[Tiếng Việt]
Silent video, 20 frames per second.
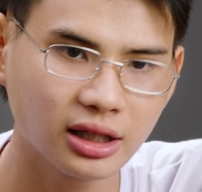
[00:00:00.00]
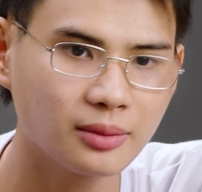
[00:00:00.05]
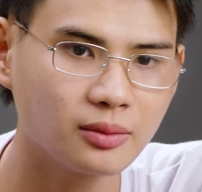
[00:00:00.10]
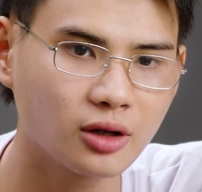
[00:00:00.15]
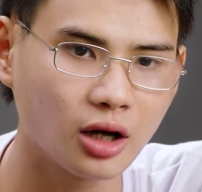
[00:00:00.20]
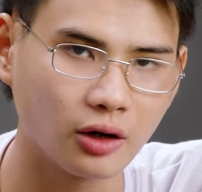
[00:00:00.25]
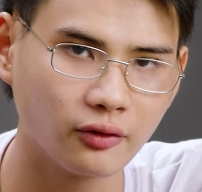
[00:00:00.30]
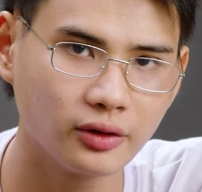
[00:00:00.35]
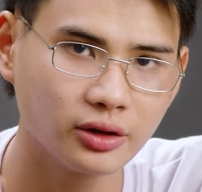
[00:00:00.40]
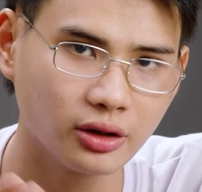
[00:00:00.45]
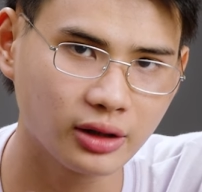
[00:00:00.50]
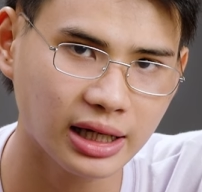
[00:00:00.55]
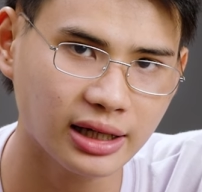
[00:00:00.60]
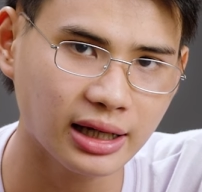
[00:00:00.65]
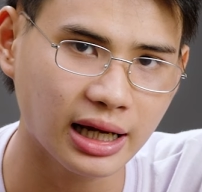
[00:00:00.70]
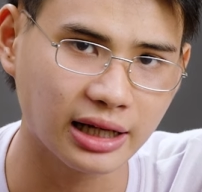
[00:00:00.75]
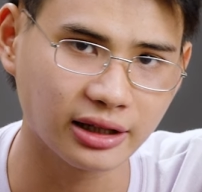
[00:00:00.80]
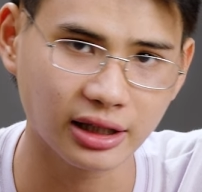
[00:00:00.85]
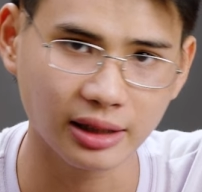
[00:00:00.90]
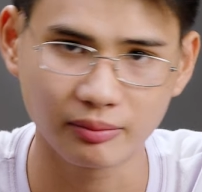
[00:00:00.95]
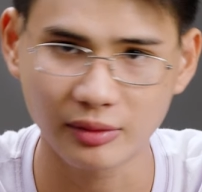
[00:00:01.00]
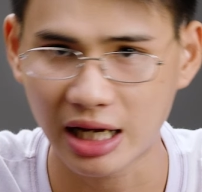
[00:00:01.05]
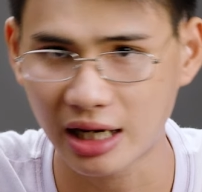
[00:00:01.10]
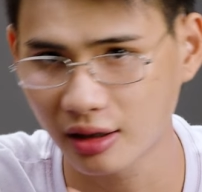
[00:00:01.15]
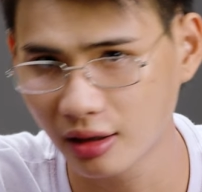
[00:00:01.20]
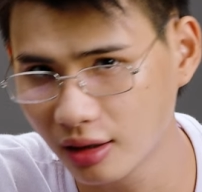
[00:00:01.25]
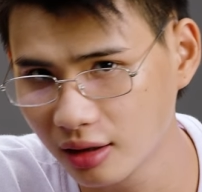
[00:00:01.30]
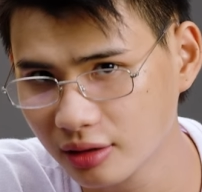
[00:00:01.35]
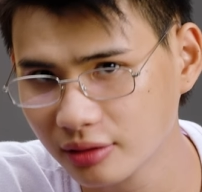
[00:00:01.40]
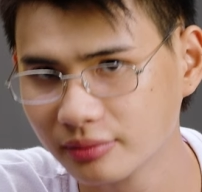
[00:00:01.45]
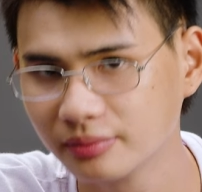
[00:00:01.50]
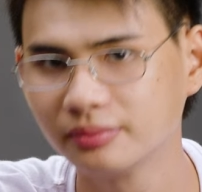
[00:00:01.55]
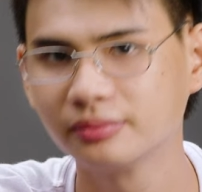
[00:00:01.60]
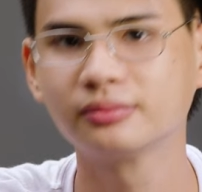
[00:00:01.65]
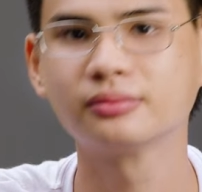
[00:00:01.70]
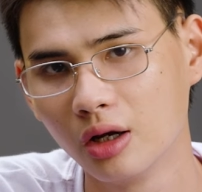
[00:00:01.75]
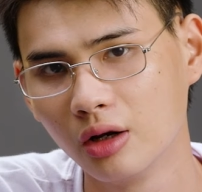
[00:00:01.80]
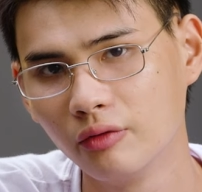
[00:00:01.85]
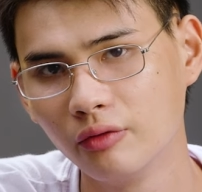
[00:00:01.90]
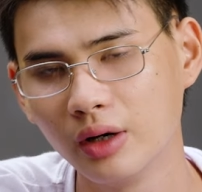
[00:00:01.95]
tiếp cận với những khách hàng tiềm năng hơn.
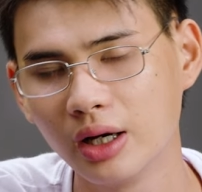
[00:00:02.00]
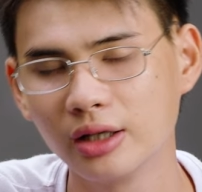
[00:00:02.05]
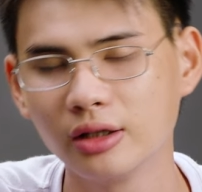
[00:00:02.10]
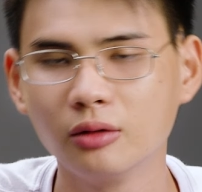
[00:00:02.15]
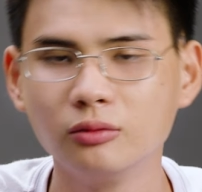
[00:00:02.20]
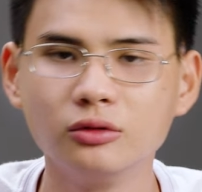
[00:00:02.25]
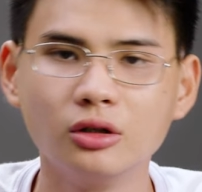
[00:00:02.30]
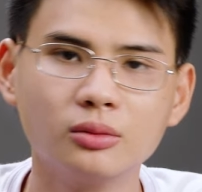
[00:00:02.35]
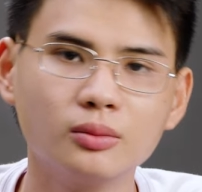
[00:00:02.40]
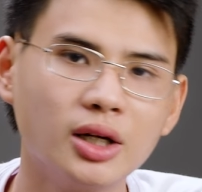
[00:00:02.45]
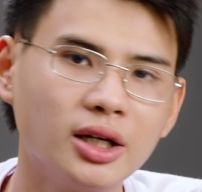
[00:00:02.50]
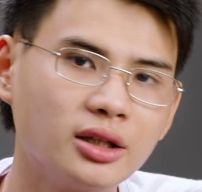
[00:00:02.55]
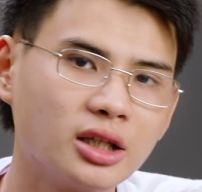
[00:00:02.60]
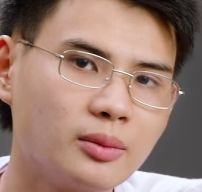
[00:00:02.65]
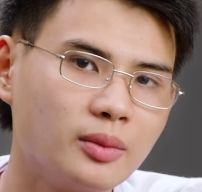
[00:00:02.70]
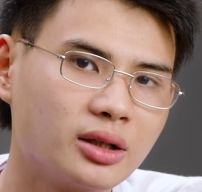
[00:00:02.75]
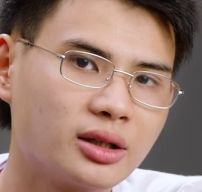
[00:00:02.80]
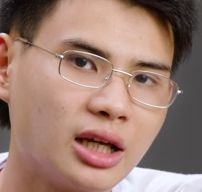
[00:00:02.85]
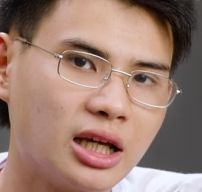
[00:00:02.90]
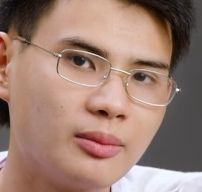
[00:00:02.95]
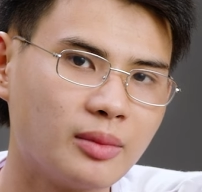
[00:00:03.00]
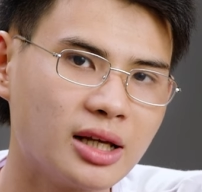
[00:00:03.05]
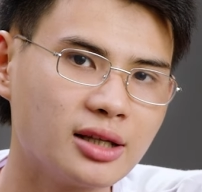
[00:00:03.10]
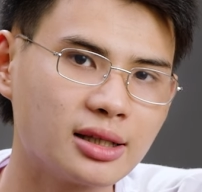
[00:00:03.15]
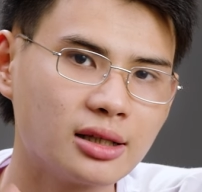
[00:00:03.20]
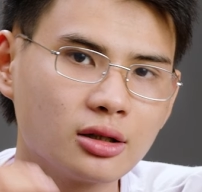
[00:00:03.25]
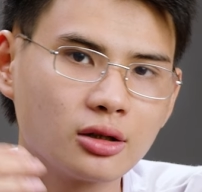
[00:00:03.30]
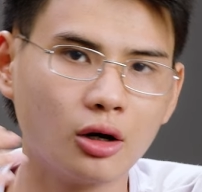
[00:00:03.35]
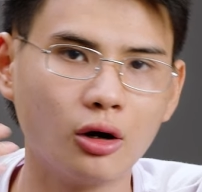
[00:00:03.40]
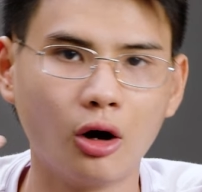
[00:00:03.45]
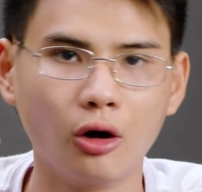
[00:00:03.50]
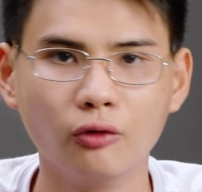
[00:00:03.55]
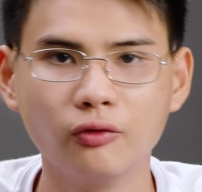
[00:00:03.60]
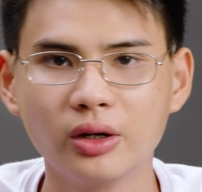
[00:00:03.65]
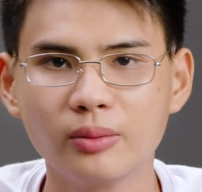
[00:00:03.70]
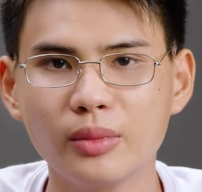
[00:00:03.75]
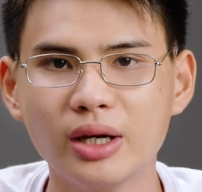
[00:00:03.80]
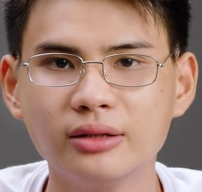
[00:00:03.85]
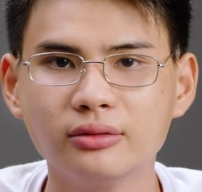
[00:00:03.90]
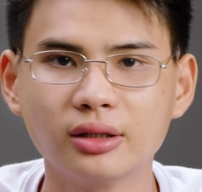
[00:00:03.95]
Về dung lượng pin thì mình nghĩ máy sẽ sở hữu
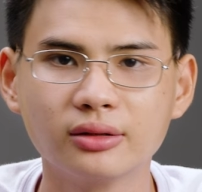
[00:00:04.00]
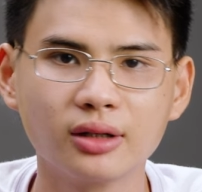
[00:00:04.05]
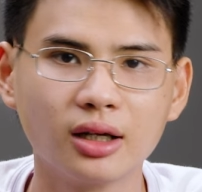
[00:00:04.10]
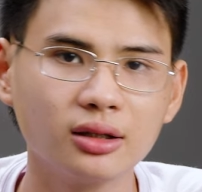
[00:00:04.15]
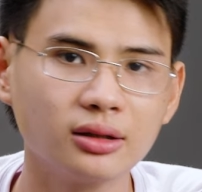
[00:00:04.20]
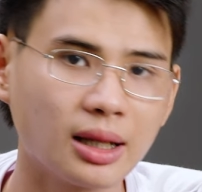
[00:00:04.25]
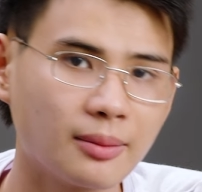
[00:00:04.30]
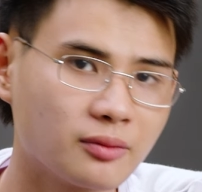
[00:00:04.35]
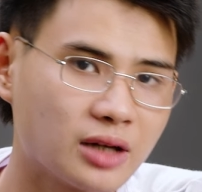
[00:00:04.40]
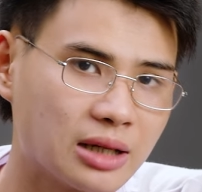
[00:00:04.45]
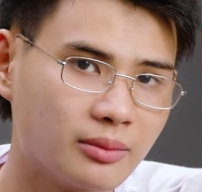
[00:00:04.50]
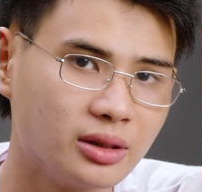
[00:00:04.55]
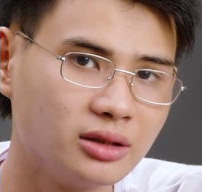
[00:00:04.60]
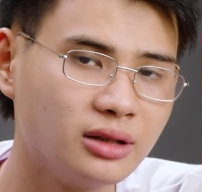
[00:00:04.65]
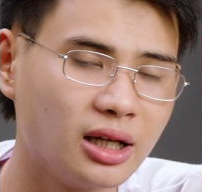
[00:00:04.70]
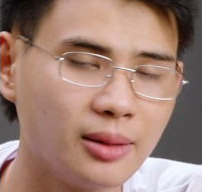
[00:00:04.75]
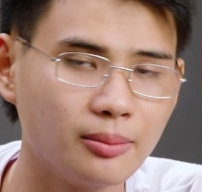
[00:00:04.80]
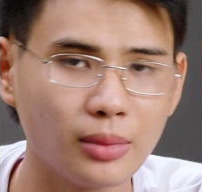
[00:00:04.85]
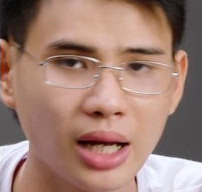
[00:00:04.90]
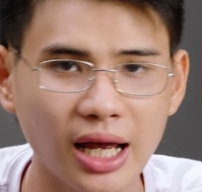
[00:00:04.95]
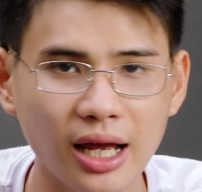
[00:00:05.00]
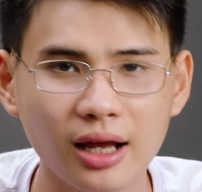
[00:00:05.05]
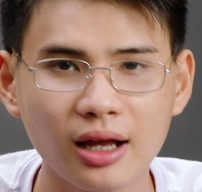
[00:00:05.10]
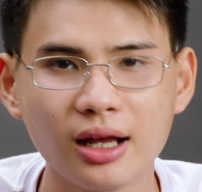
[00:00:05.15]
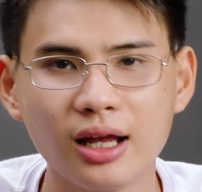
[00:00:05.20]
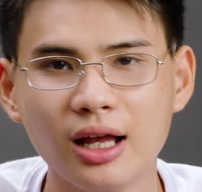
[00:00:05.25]
viên pin lên đến 5000 mAh.